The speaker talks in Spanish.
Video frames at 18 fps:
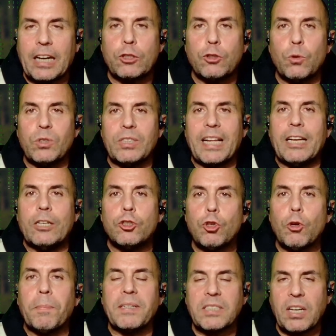resulte
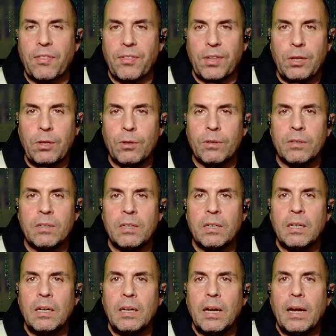súper sencillo
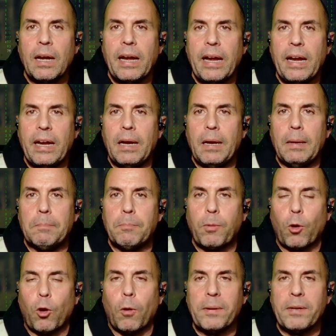eh,
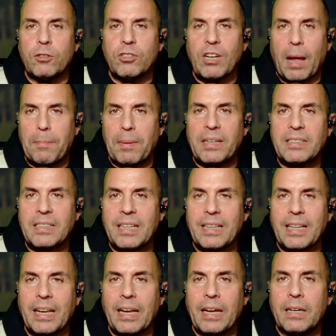por lo menos la
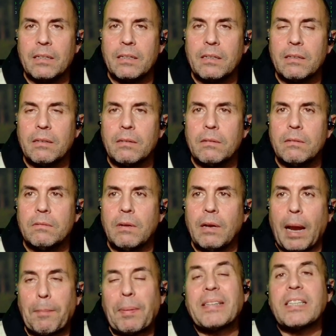parte de
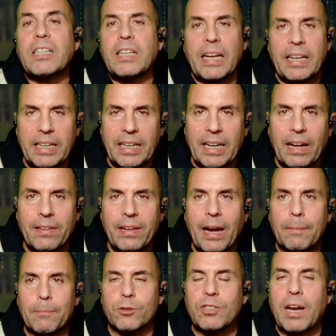la parte técnica,
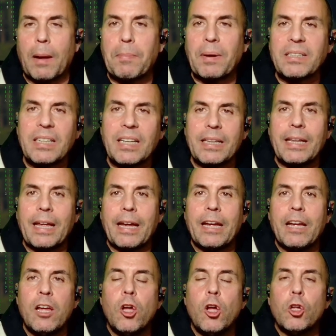digamos, la parte
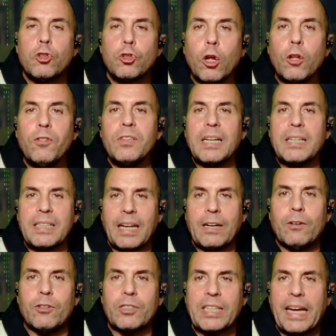de dónde
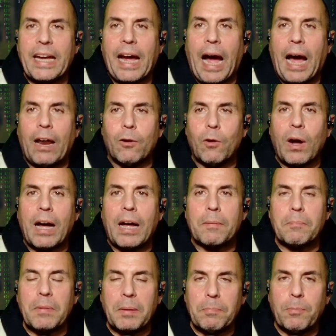tengo que
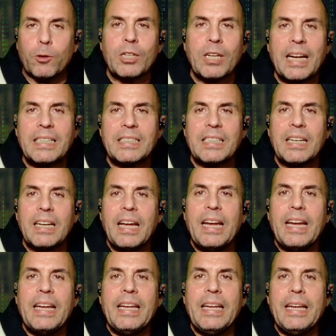alojar mi podcast
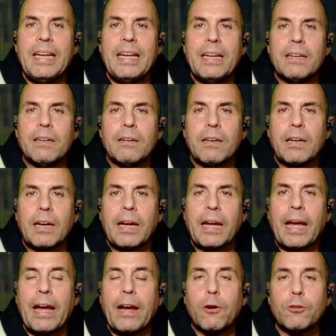y
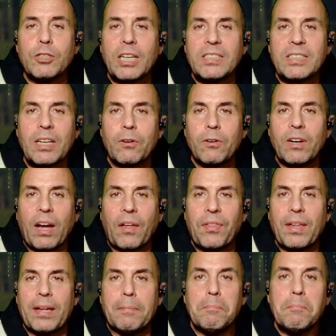qué cosas tengo que
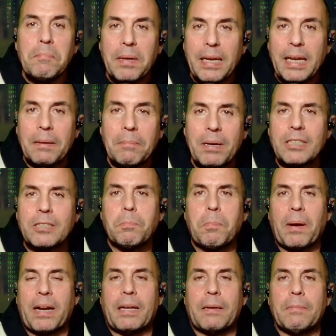hacer mínimas
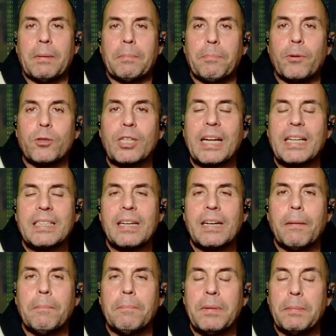para que mi podcast,
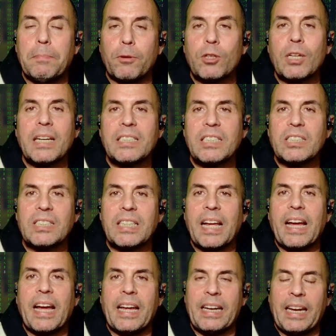mi podcast
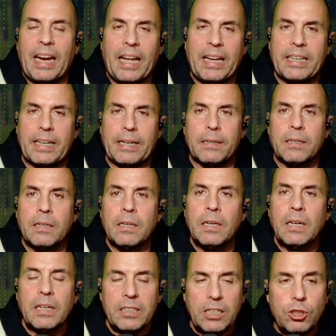esté en el aire.
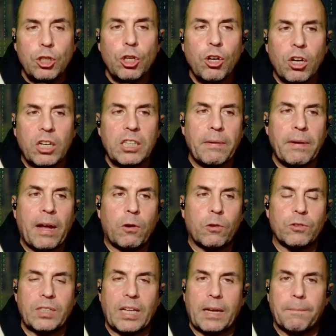Y eso es lo que te voy a
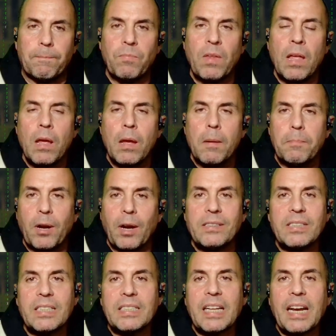contar. Pero
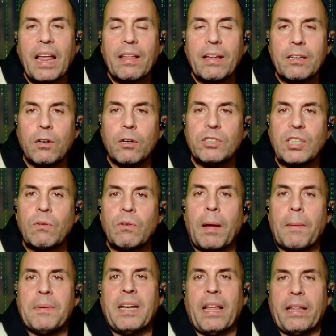antes de nada quiero echar
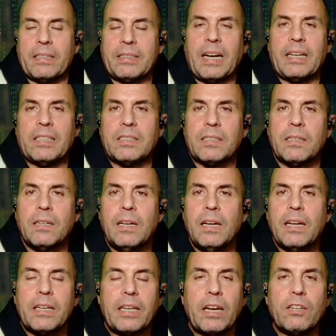una mirada atrás.
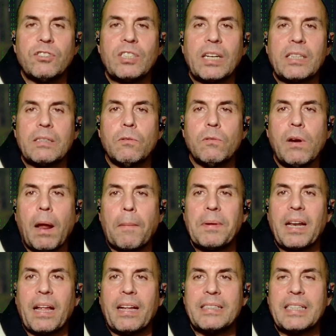Quiero echar una
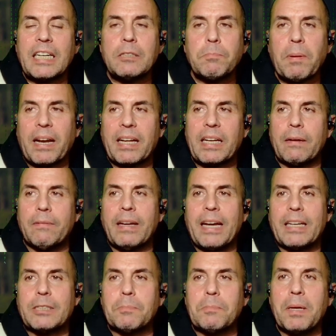mirada atrás para que
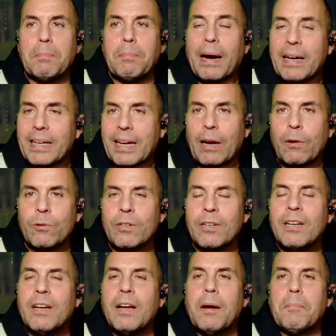veas mi
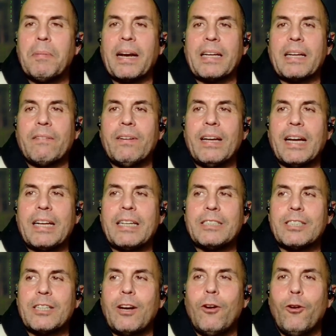background, para que
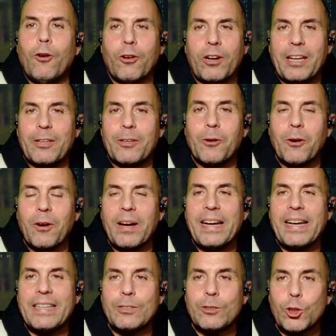veas lo que yo
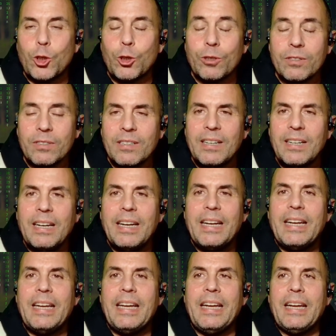he hecho
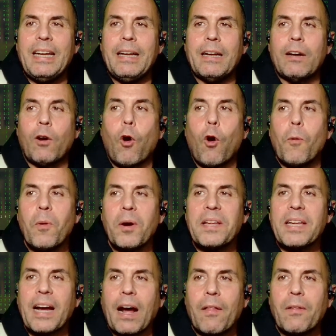y cómo
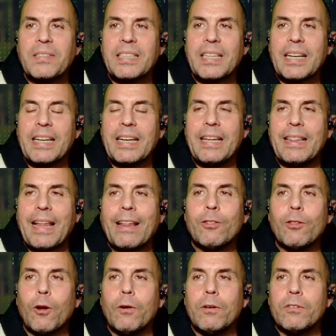he llegado hasta aquí
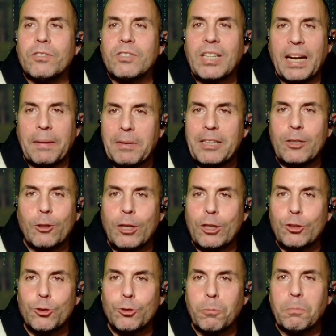dando
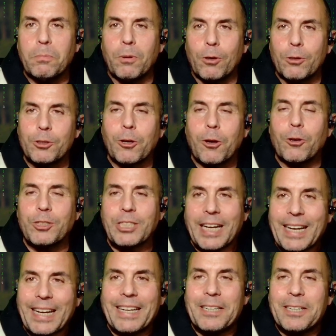tremendos tumbos,
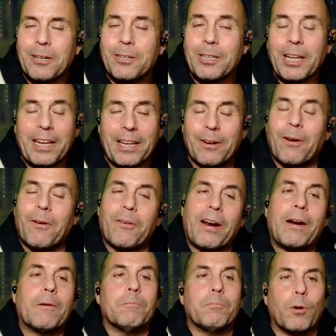cosa que yo te quiero
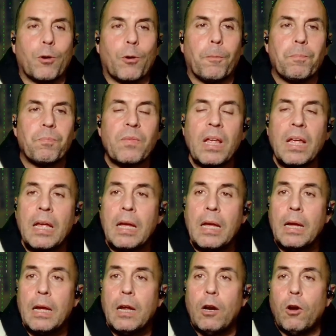ahorrar un poco.
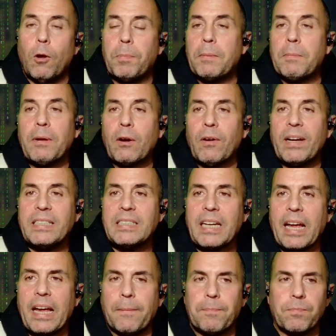Lo primero es
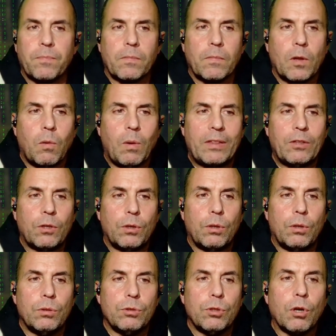que
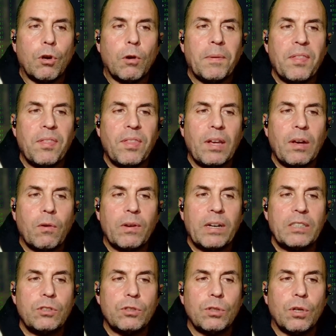cuando yo comencé
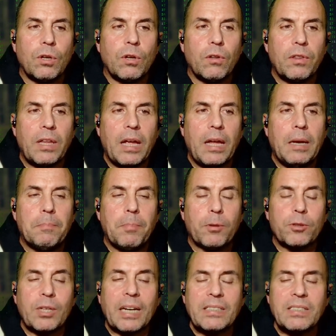con esto del
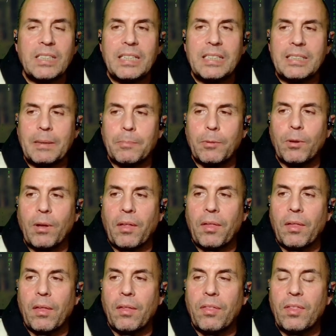podcasting, te puedo
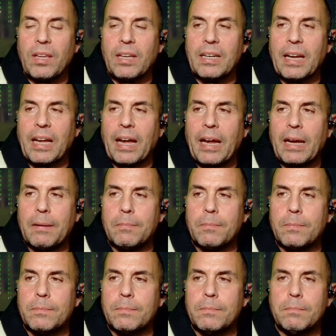decir que
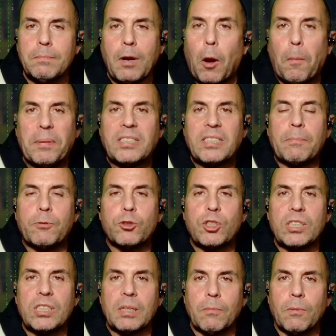me lo pensé
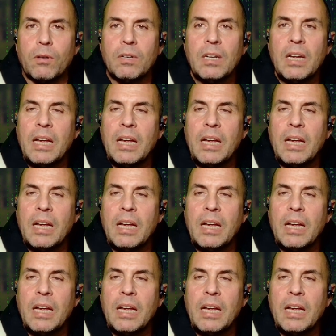muchísimo.